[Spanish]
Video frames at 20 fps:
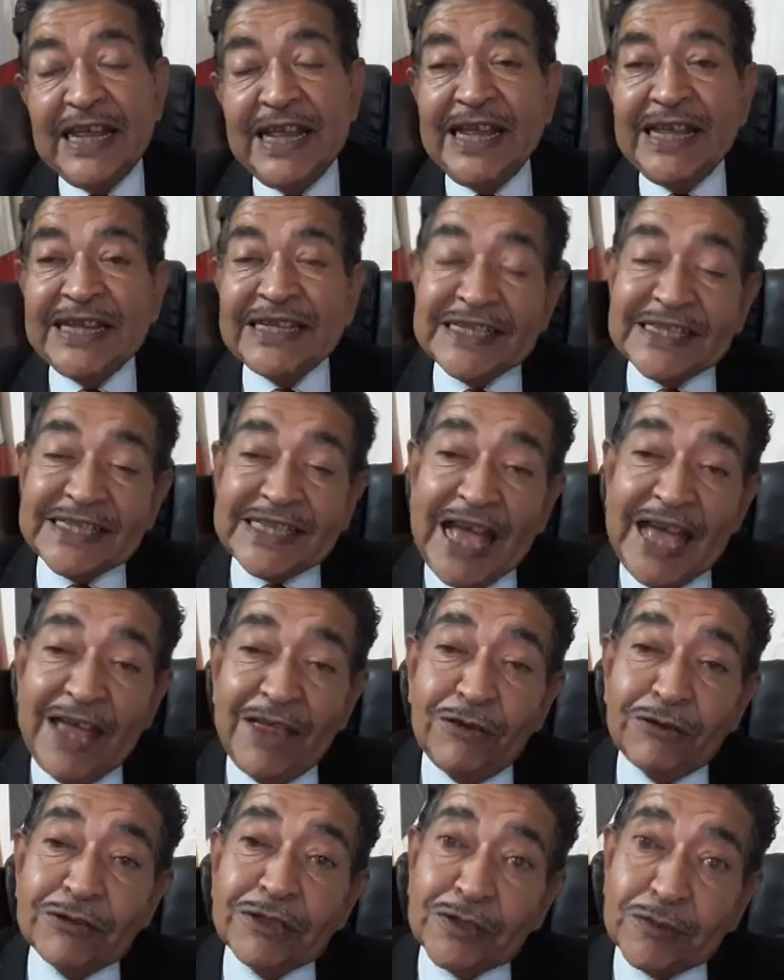
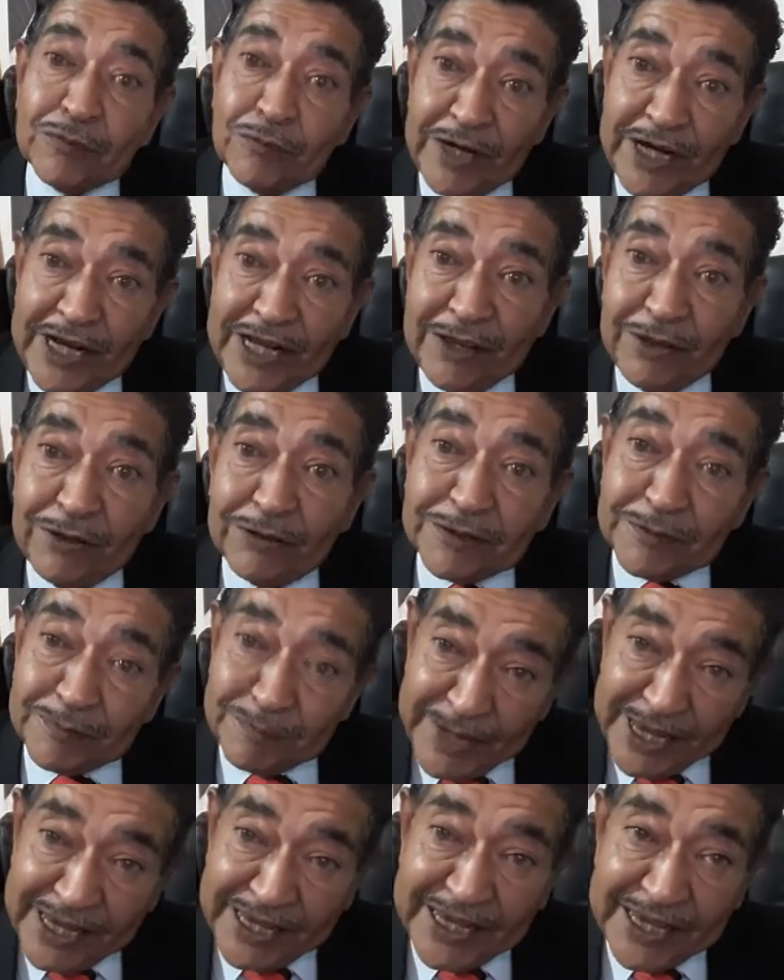Estados Unidos
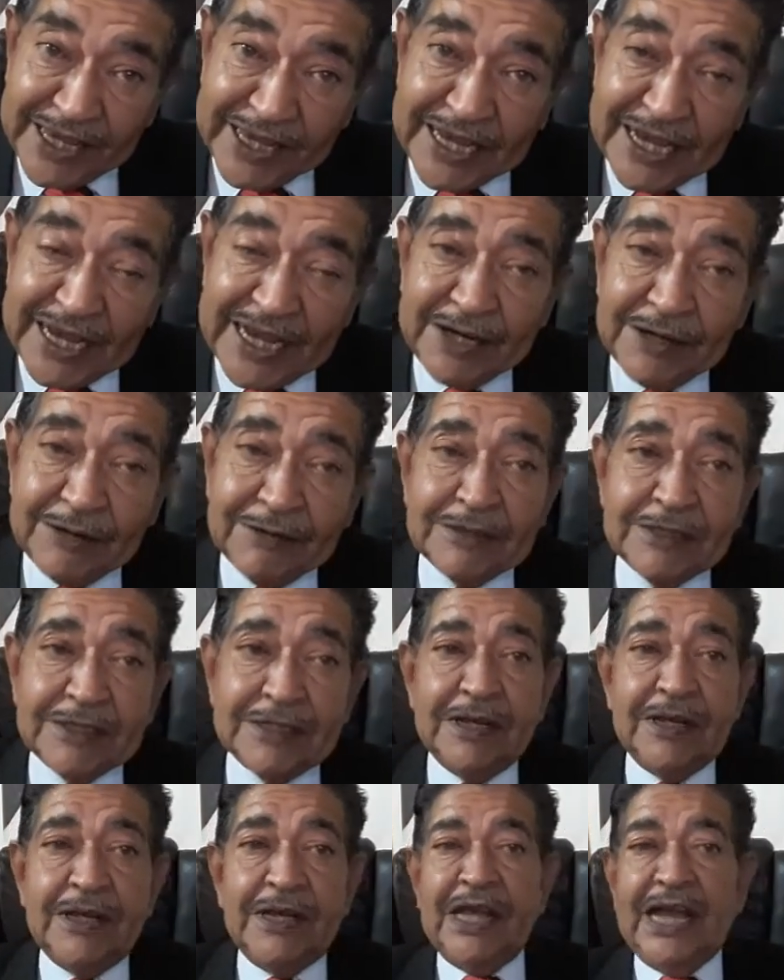
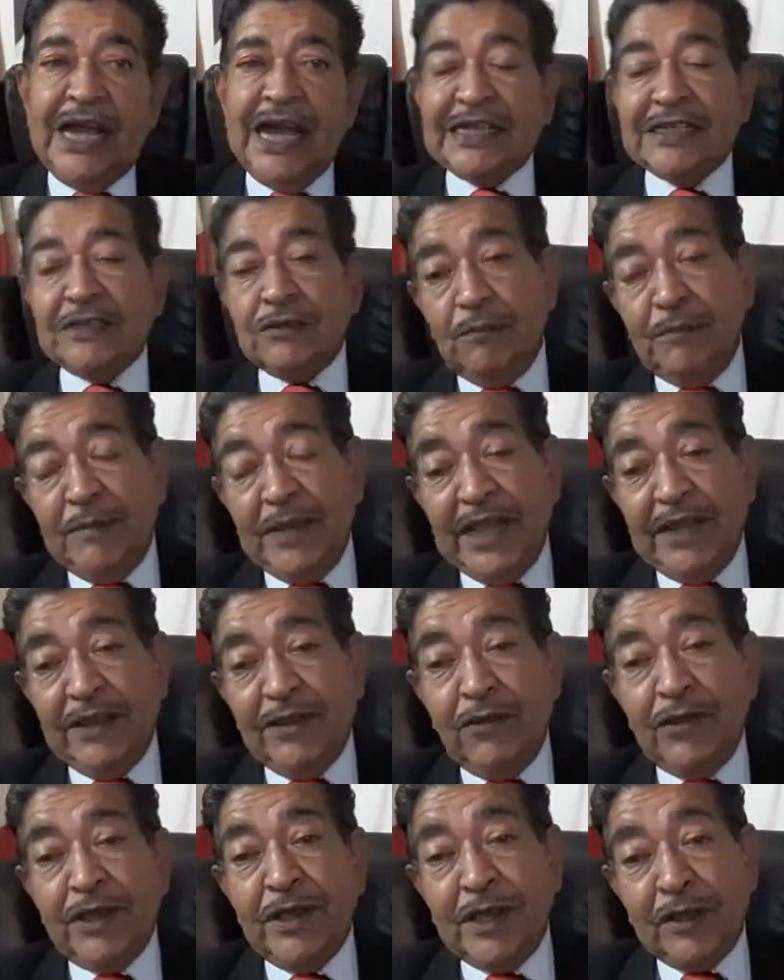Mexicanos,
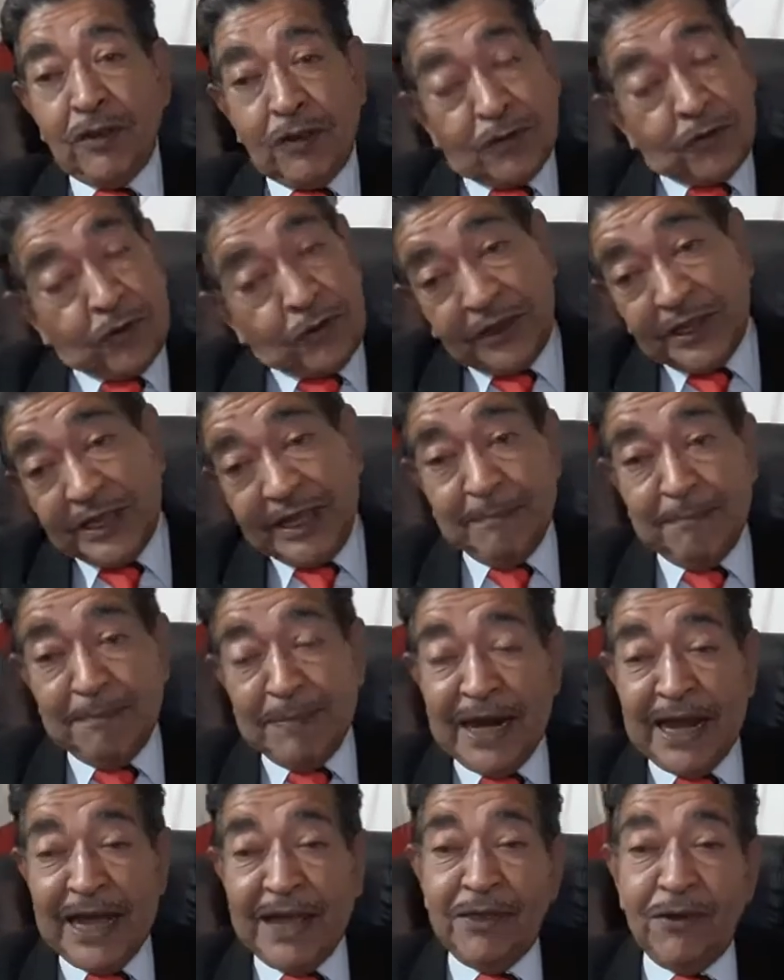asumido y
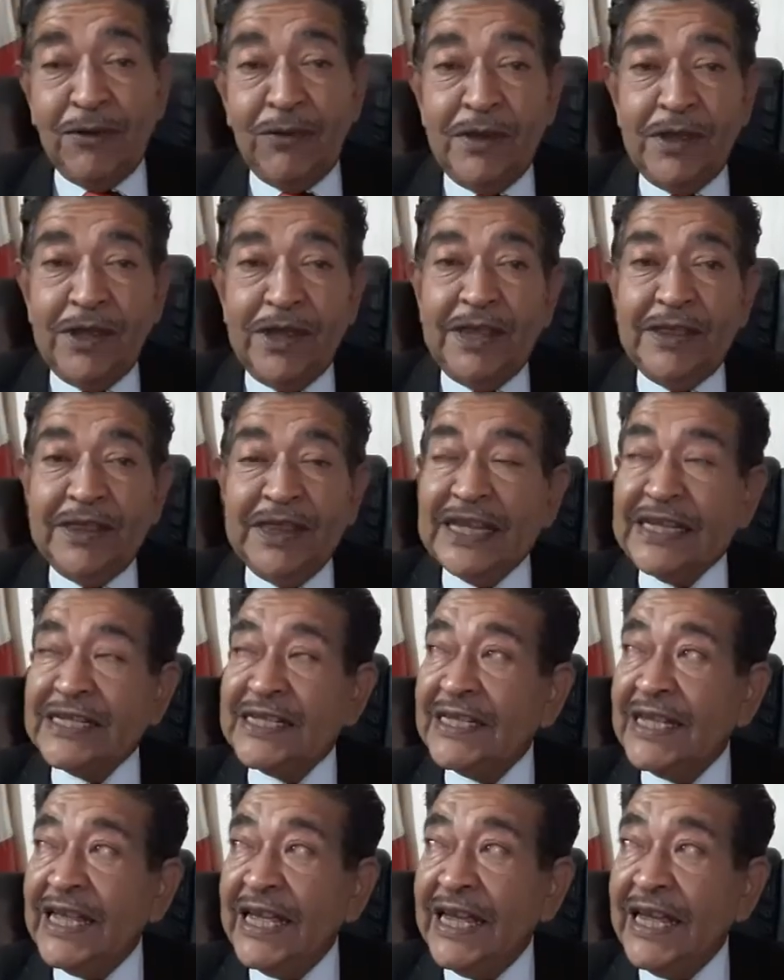contemplado
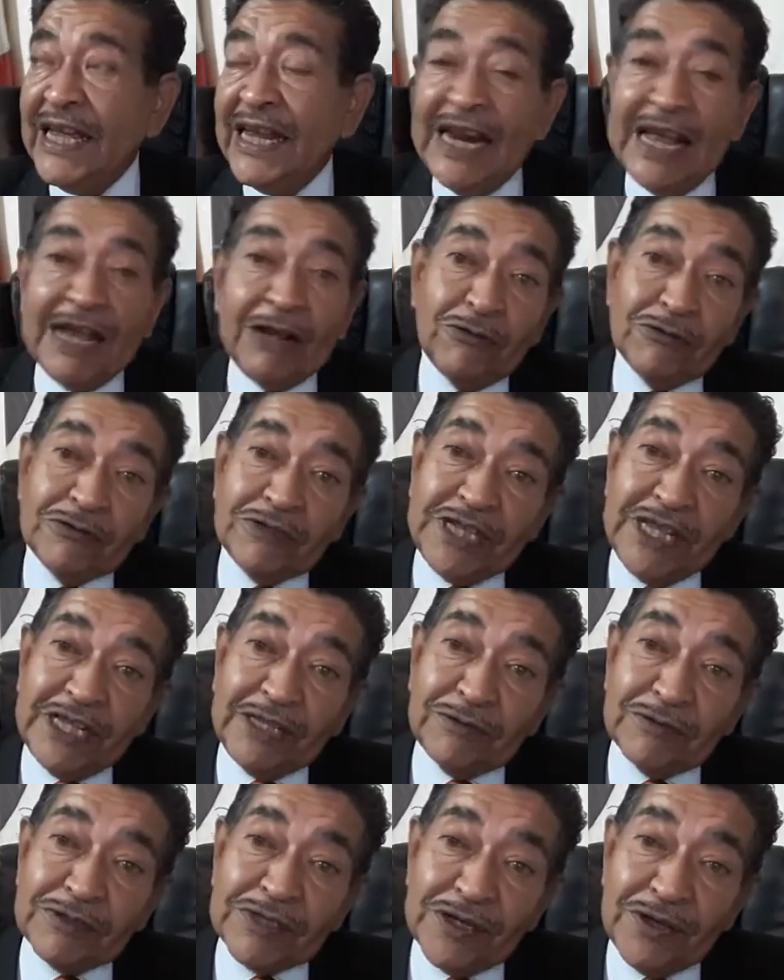desde la
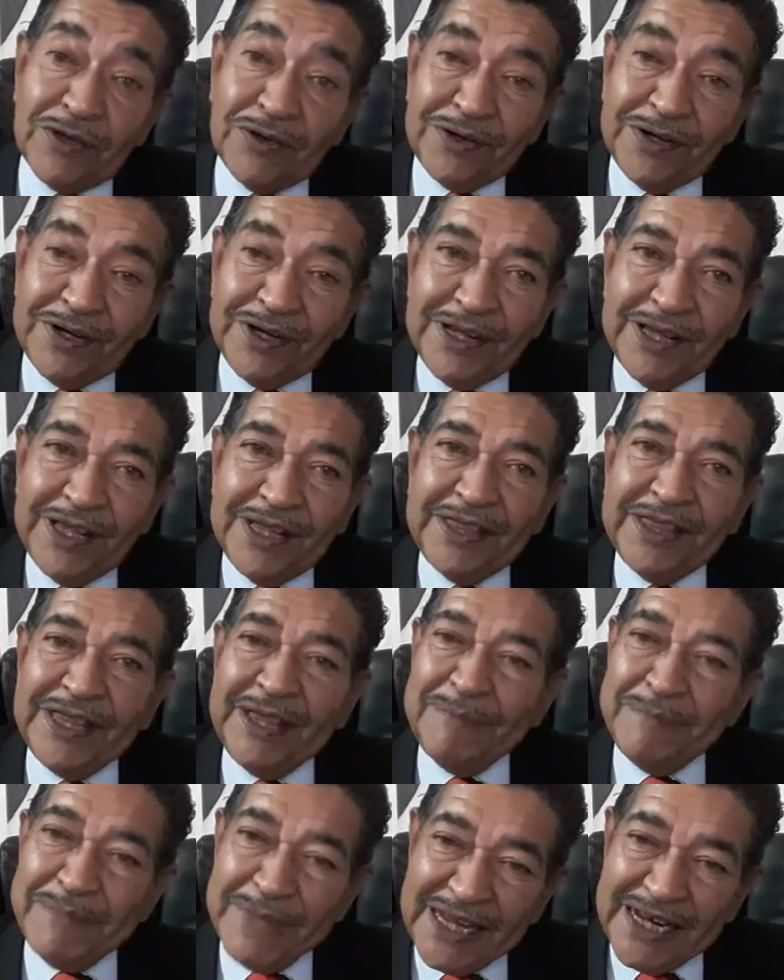Constitución
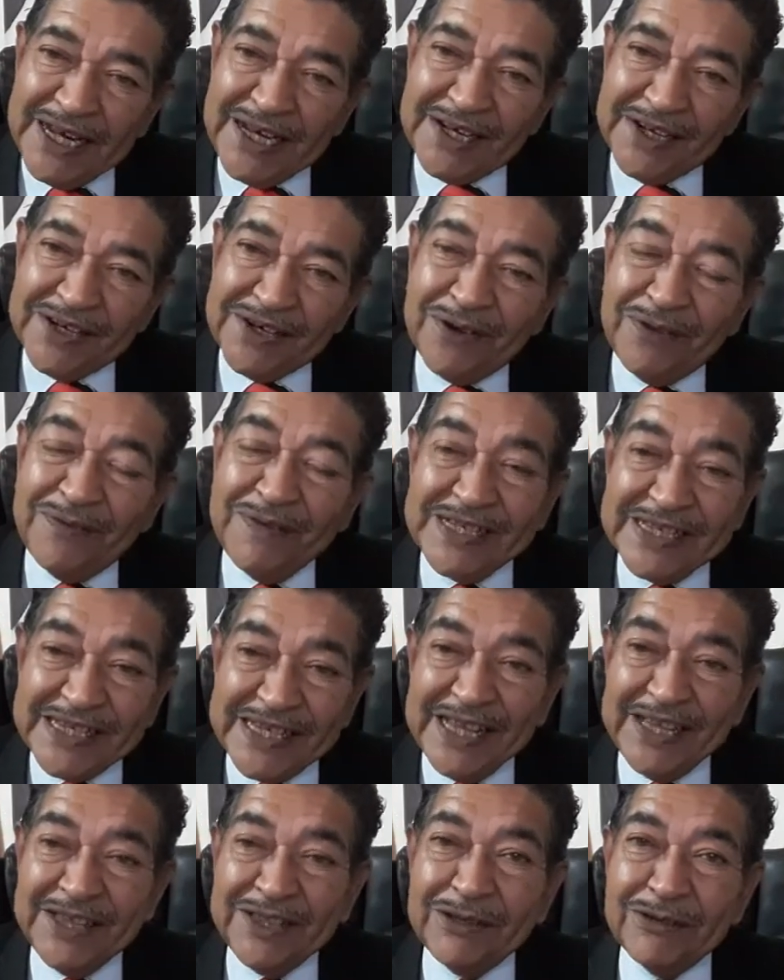de
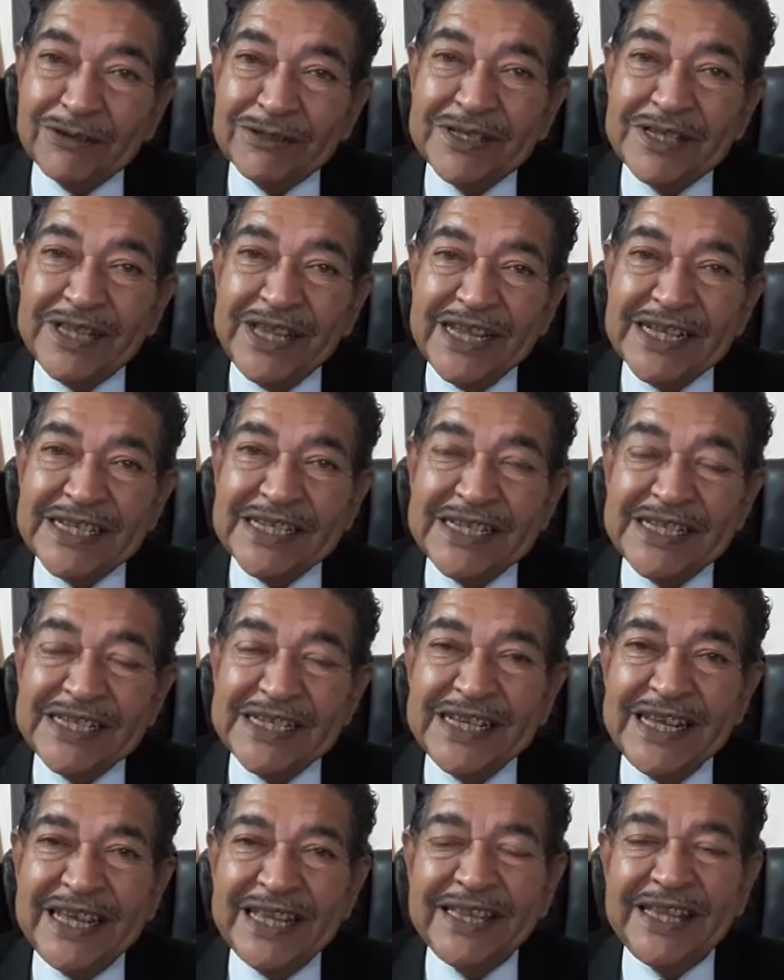
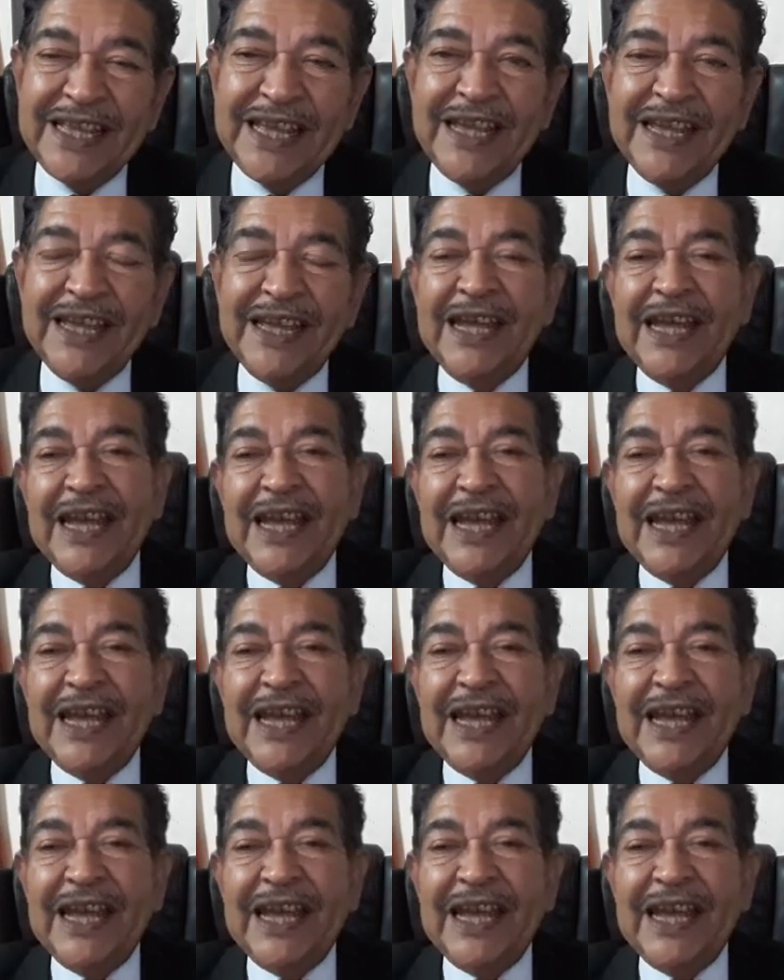1917.